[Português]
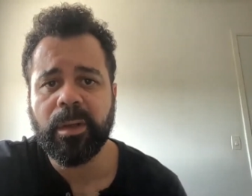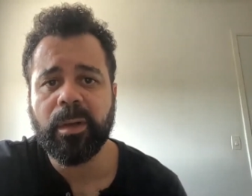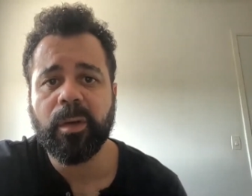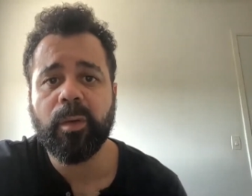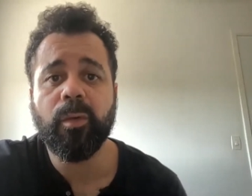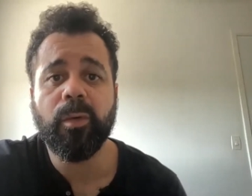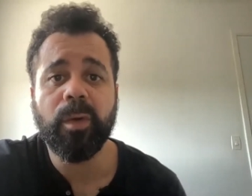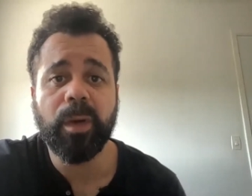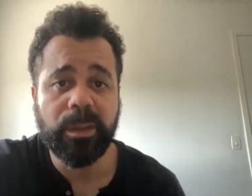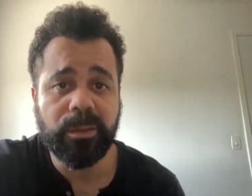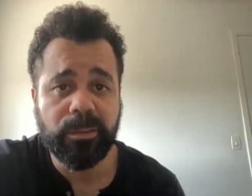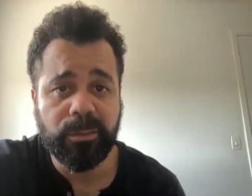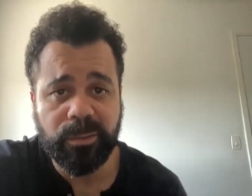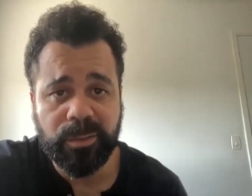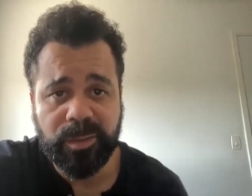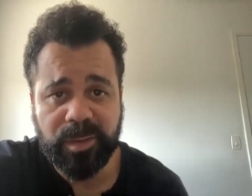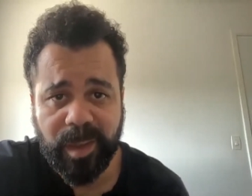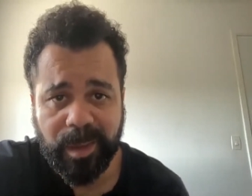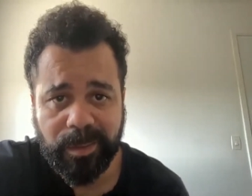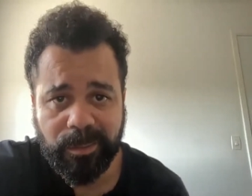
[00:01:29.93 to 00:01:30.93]
Quantos
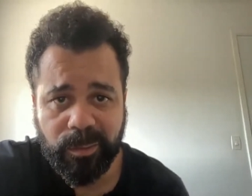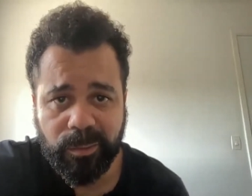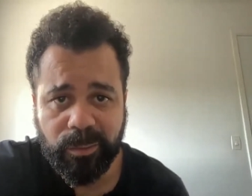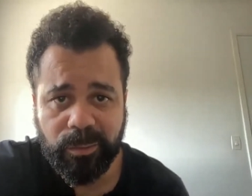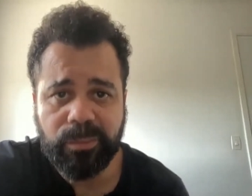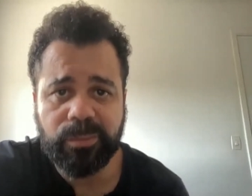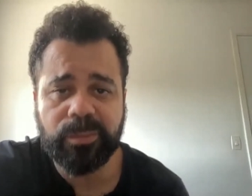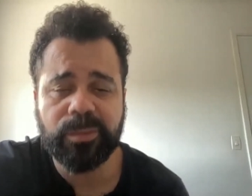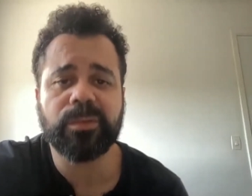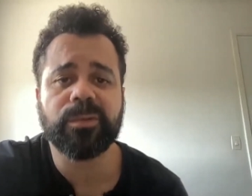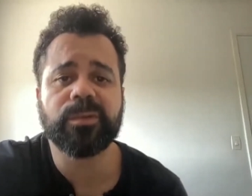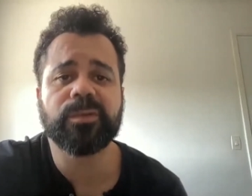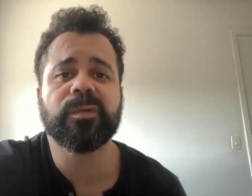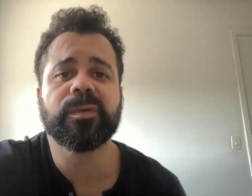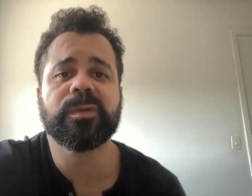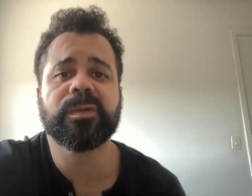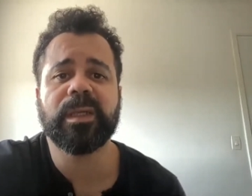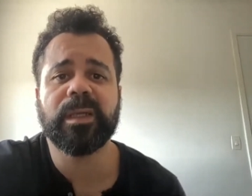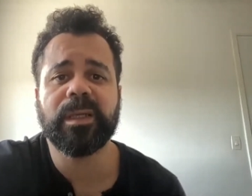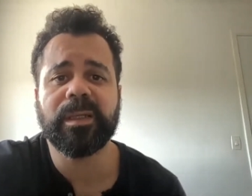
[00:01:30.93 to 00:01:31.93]
anúncios
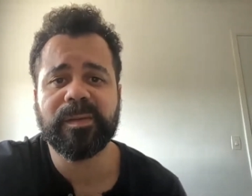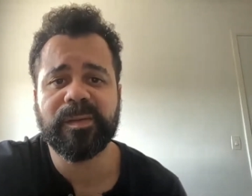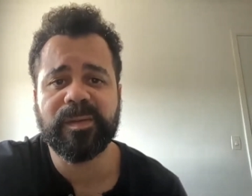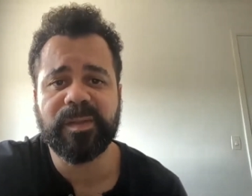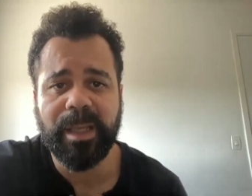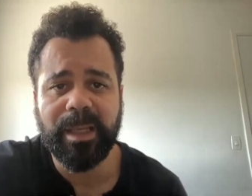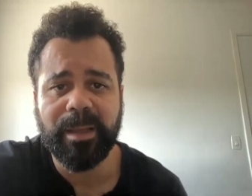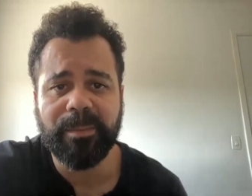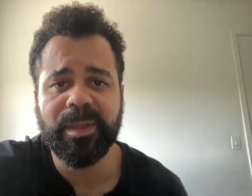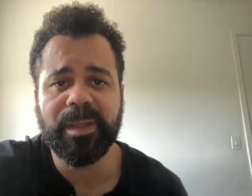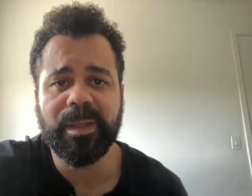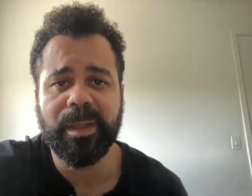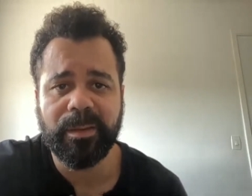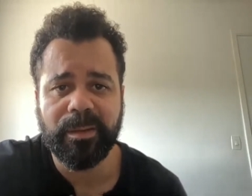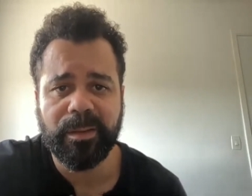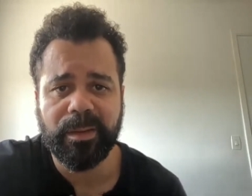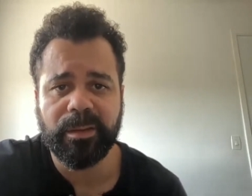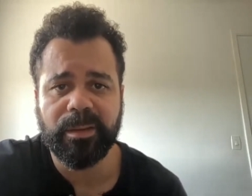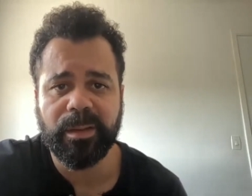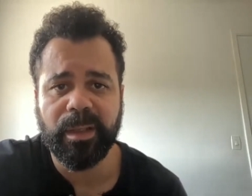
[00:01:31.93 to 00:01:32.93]
você recebe na
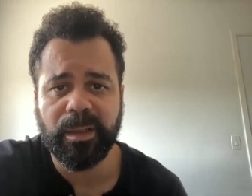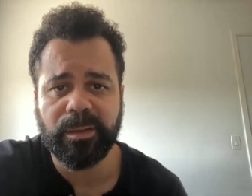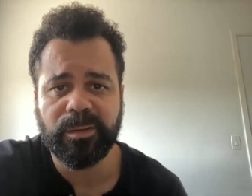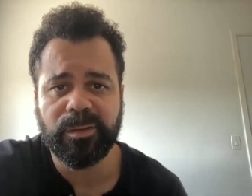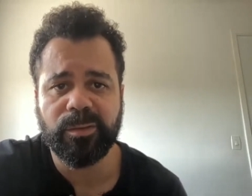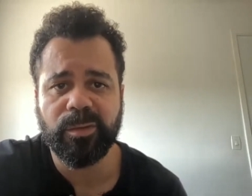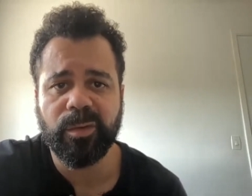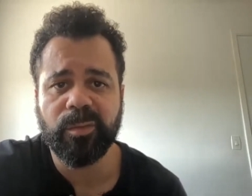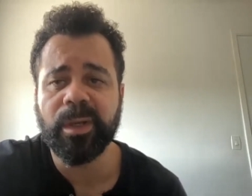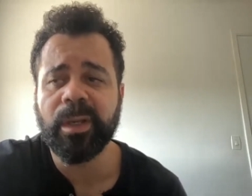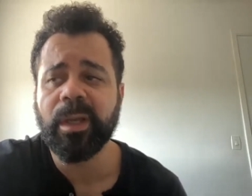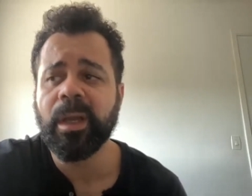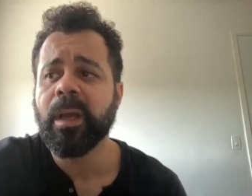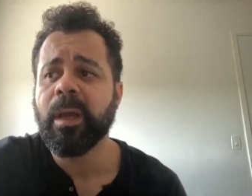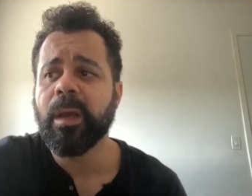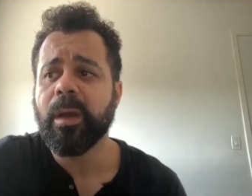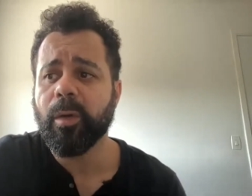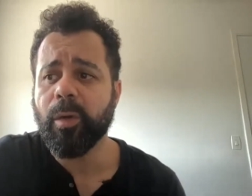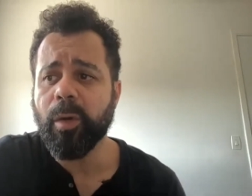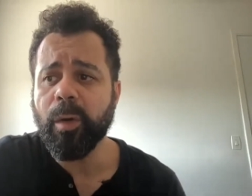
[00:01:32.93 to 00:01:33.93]
internet sobre
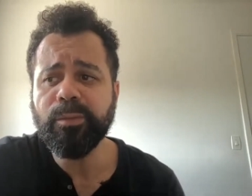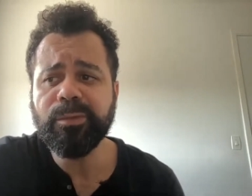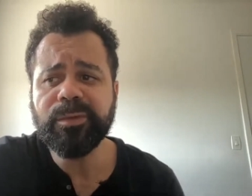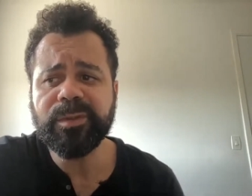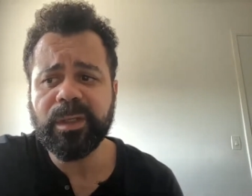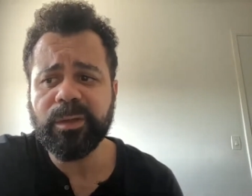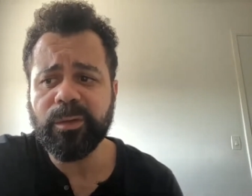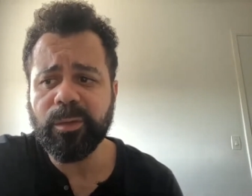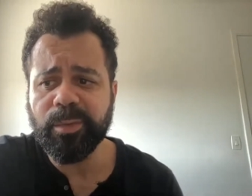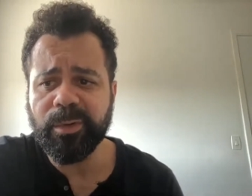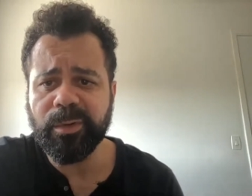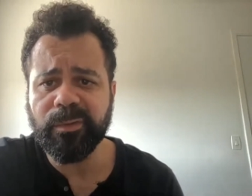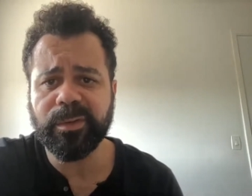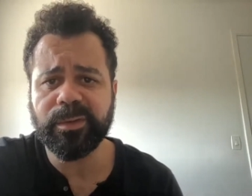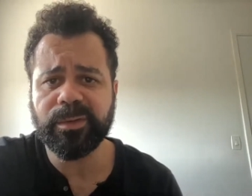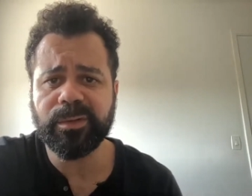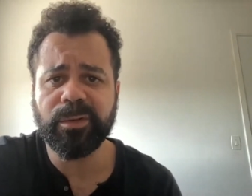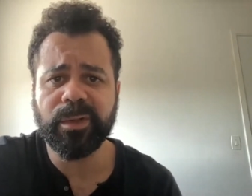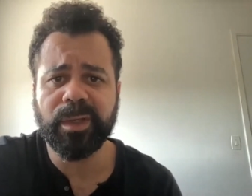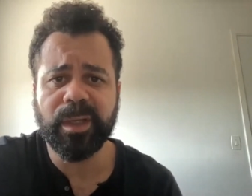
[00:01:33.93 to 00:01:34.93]
como ser um
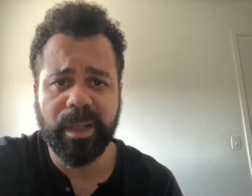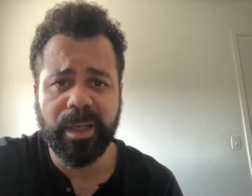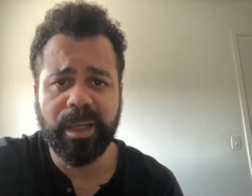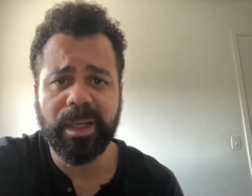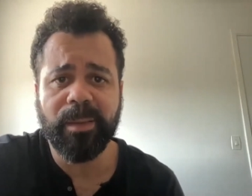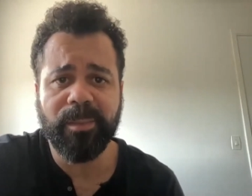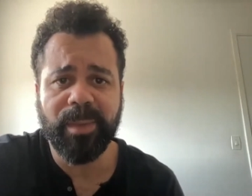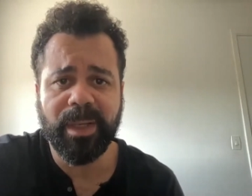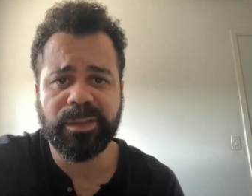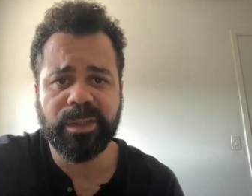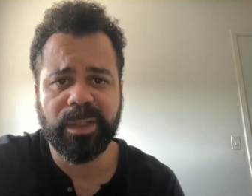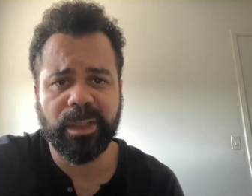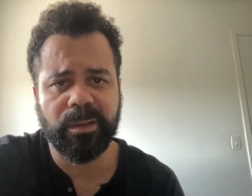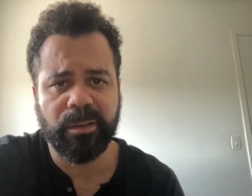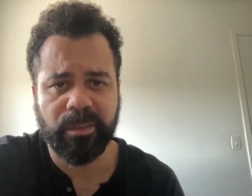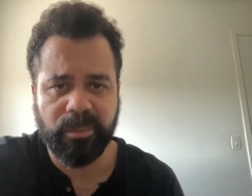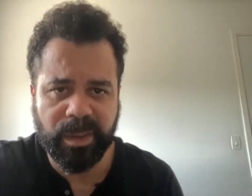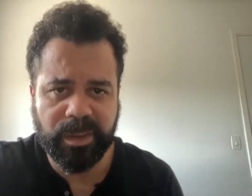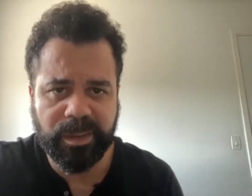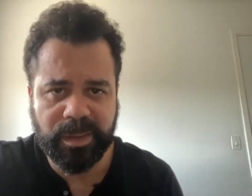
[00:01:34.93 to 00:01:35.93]
professor que ganha mais dinheiro?
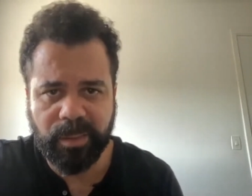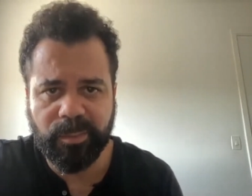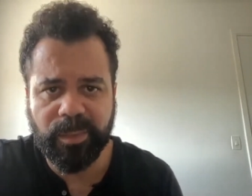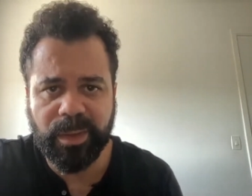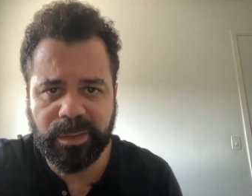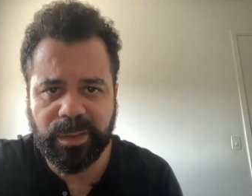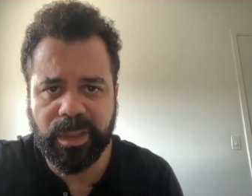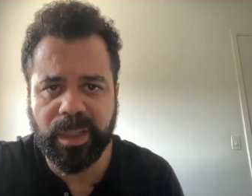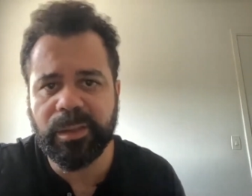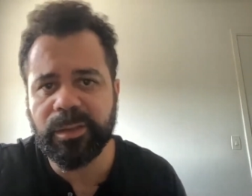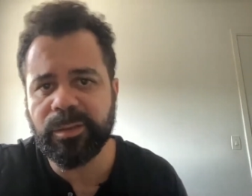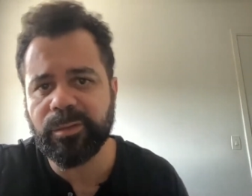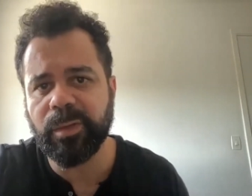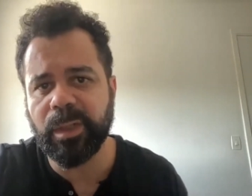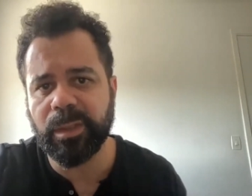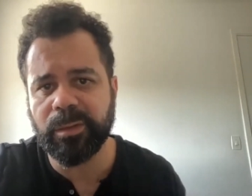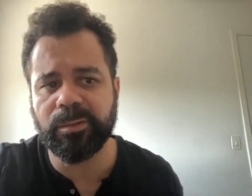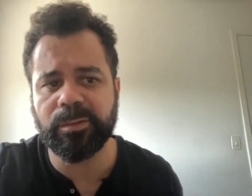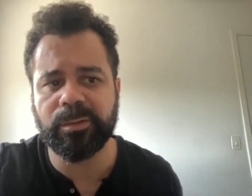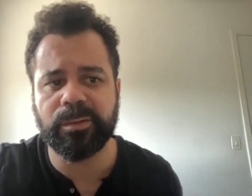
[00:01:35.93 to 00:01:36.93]
Basicamente é isso o
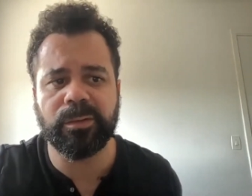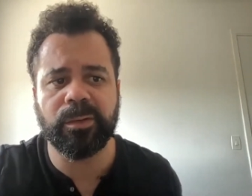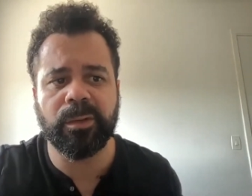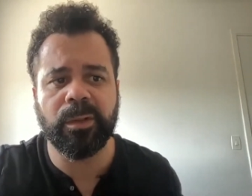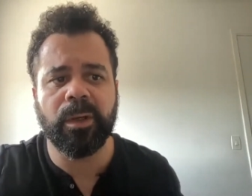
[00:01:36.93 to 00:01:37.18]
anúncio.